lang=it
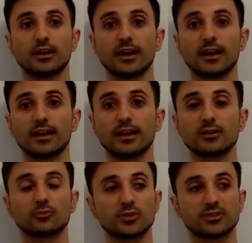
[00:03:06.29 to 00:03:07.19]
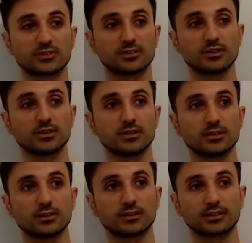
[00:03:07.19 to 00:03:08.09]
E in
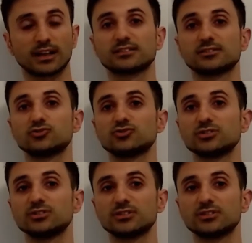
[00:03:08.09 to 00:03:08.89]
questi classici